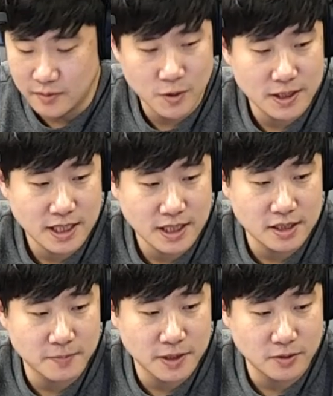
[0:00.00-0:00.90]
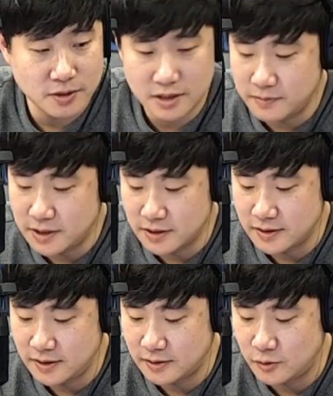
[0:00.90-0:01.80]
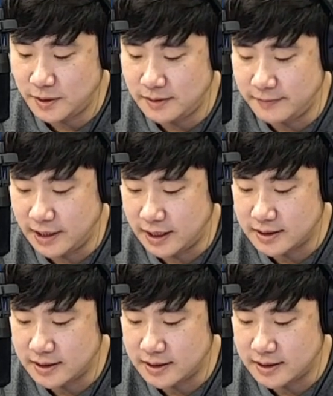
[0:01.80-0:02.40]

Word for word: 살이 10kg쯤 쪄서 고민입니다.